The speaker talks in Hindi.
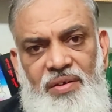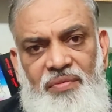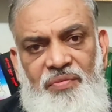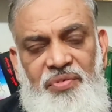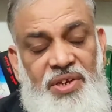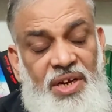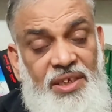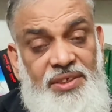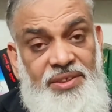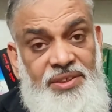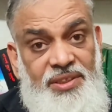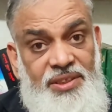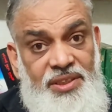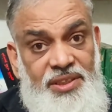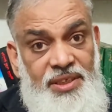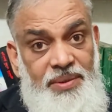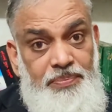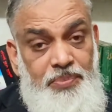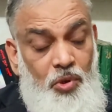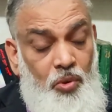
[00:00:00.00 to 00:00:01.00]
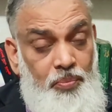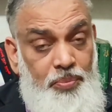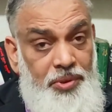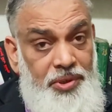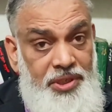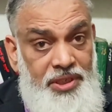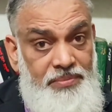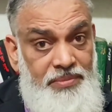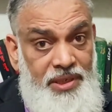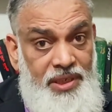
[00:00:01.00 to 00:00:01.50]
वरासती
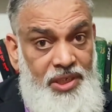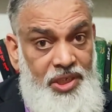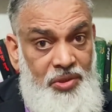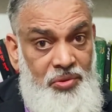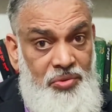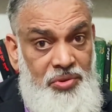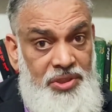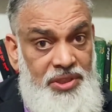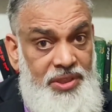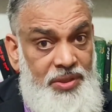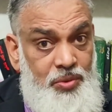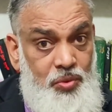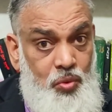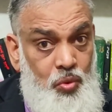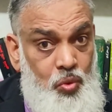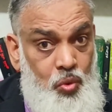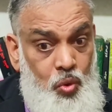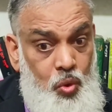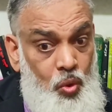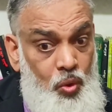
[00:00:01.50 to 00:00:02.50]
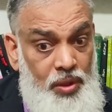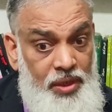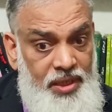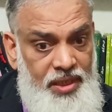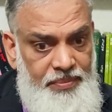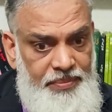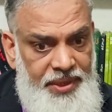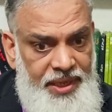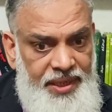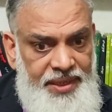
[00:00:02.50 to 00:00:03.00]
प्रॉपर्टी मिलनी होती है उसको खोल
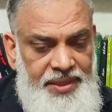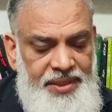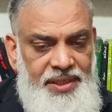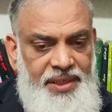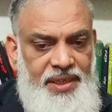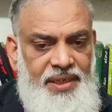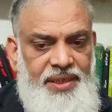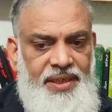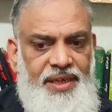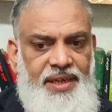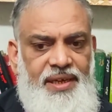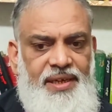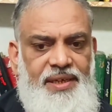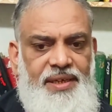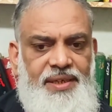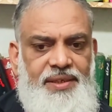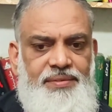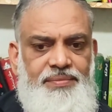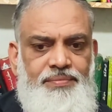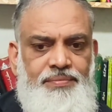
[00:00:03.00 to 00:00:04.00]
कर बयान किया गया है